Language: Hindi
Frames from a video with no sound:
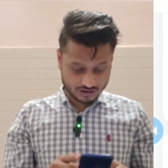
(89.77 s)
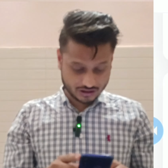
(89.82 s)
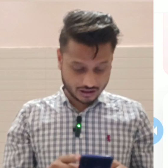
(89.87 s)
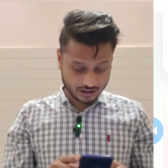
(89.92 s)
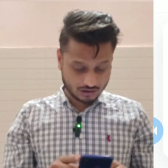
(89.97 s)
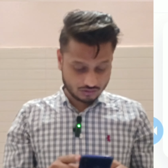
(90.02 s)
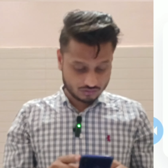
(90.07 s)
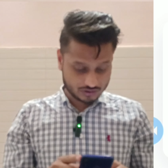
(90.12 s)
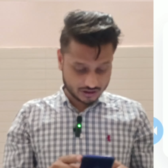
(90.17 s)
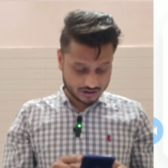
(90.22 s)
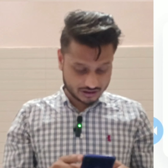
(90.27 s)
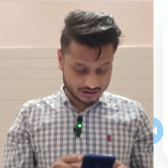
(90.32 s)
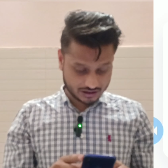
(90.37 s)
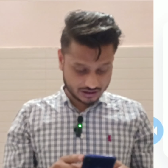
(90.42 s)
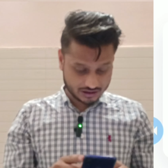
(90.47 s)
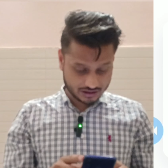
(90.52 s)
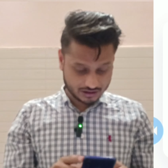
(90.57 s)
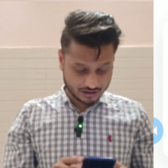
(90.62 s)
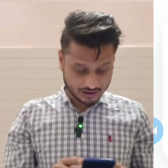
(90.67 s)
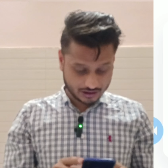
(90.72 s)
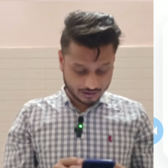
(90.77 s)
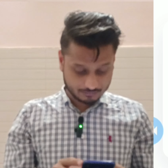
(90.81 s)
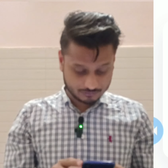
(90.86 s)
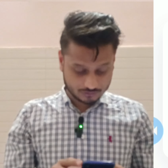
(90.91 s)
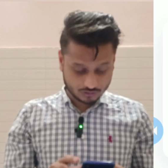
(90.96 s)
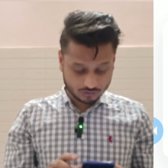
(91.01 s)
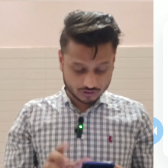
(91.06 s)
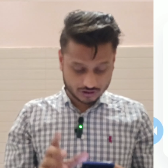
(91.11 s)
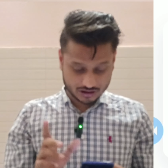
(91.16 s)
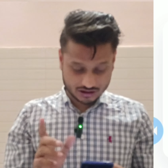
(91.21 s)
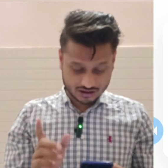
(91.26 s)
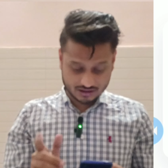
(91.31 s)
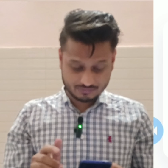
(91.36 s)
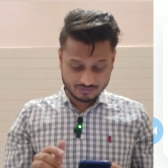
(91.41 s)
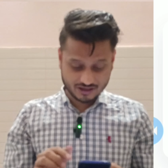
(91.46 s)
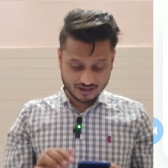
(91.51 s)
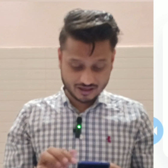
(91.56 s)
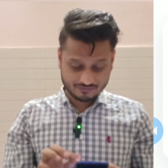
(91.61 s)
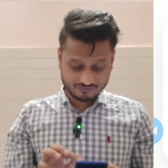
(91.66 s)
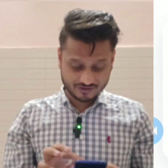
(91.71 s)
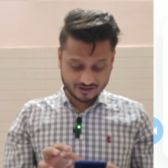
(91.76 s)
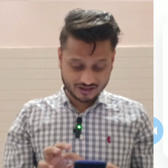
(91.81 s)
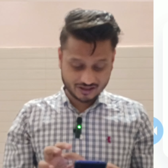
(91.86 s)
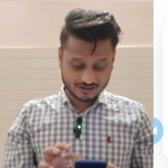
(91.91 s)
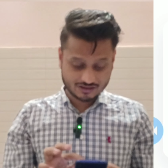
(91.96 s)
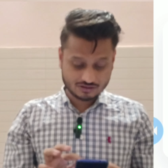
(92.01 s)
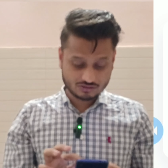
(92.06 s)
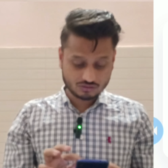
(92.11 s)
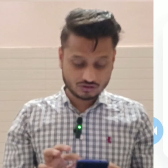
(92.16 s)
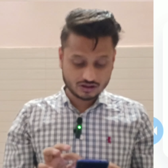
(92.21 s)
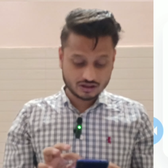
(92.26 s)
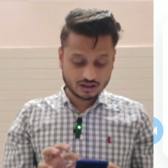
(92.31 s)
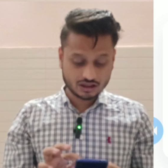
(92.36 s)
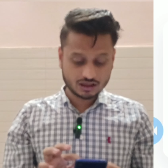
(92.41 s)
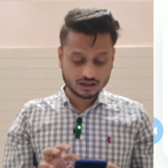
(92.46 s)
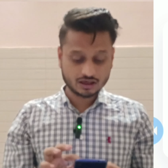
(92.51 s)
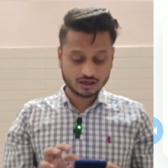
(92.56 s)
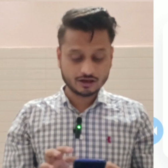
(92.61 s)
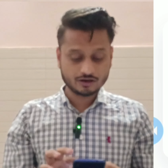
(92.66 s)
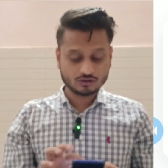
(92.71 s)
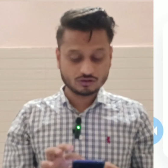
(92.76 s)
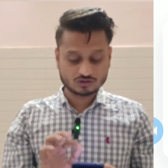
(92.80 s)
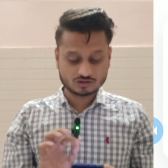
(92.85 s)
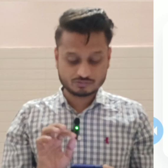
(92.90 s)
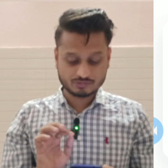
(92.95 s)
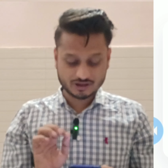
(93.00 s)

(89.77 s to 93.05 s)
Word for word: चेकआउट कैसे करना है आपको किसी भी एक वैकेंसी को ले लेना है और उस